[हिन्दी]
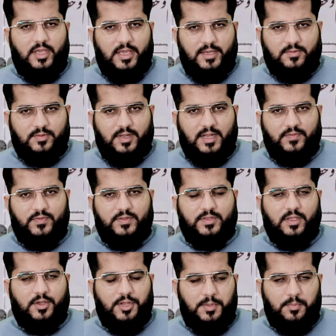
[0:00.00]
ये एक तरह से
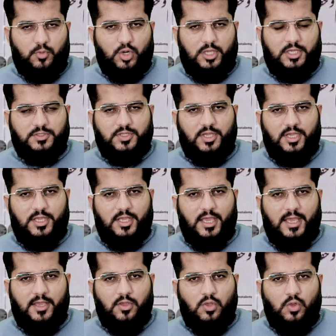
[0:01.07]
तकरीब मनद की गई
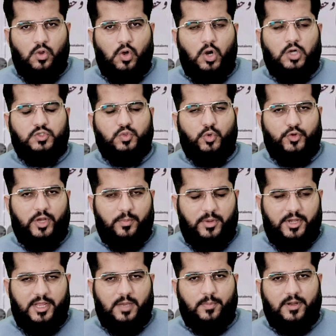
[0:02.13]
है और सोशल
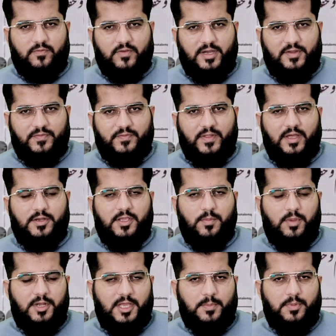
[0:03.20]
मीडिया पर अफ़गानिस्तान के
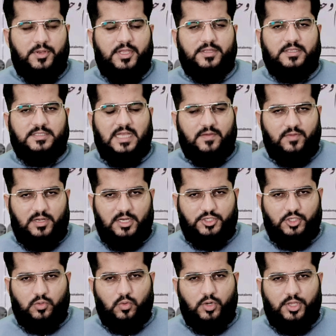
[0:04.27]
मीडिया पर यह तस्वीर
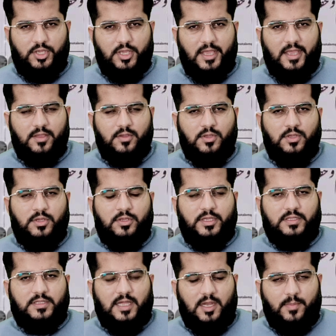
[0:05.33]
नशर हो रही हैं
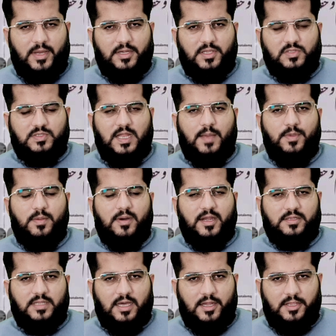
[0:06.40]
कि तालिबान की इस्लामी
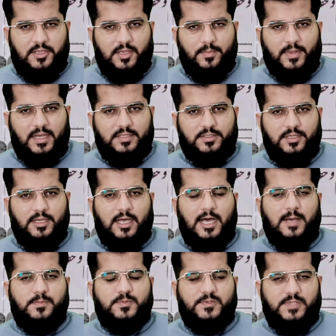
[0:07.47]
इमारत आने के बाद
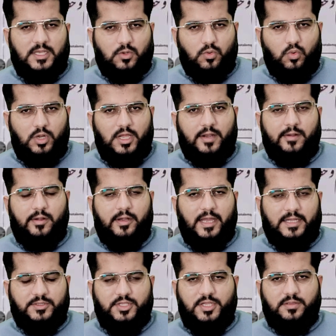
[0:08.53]
अब सेकुलर
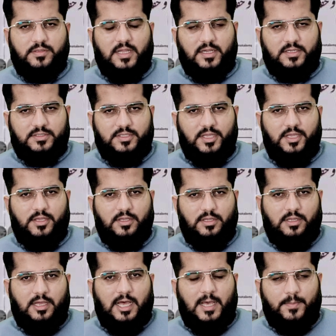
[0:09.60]
लादीन ताकतें
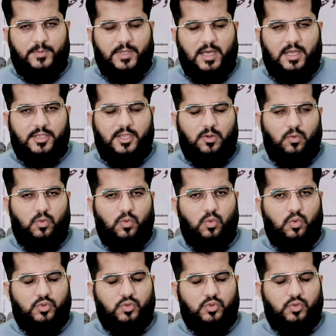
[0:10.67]
अब यहाँ के लोगों